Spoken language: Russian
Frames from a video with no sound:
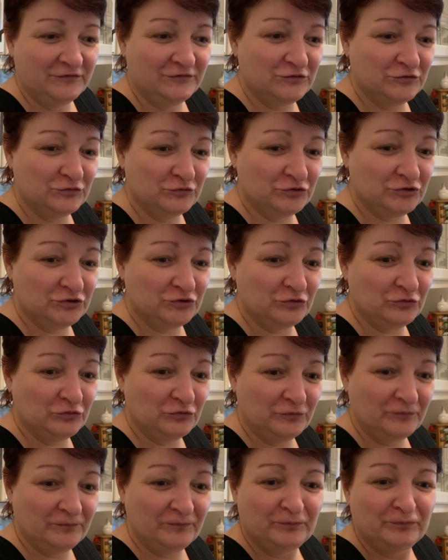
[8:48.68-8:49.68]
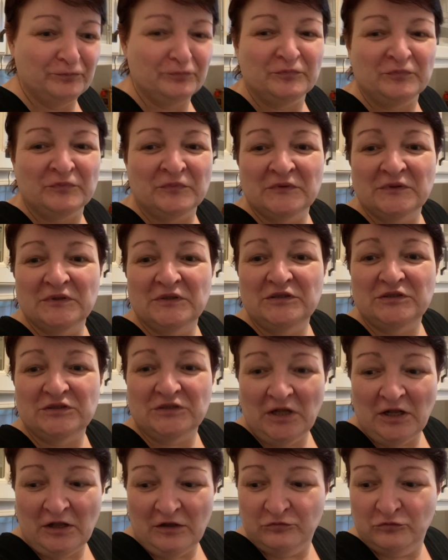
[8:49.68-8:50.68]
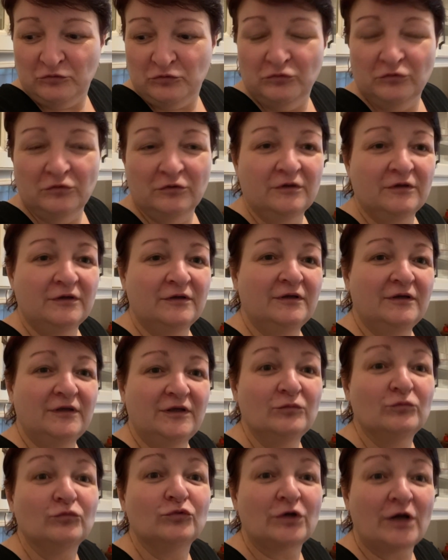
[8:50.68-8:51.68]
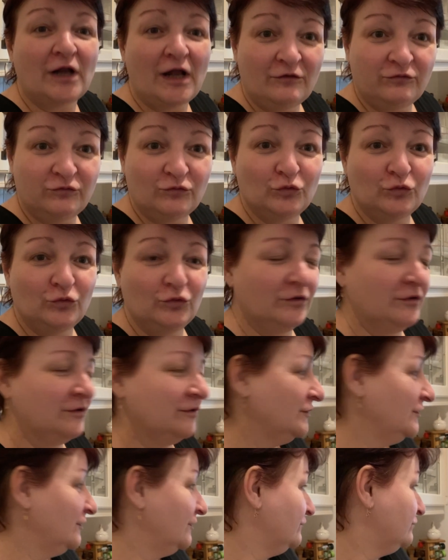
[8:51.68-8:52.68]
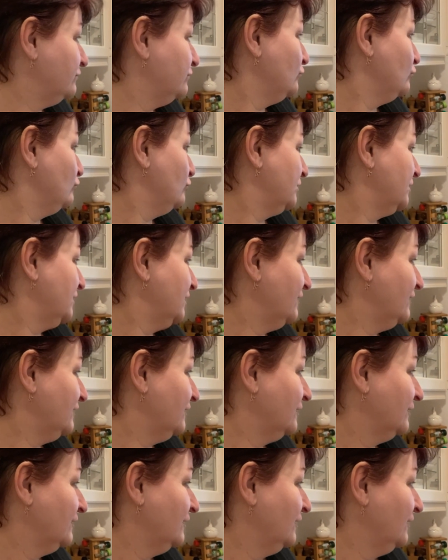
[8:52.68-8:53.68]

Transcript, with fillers: все жру и травку, и муравку, и фрукты.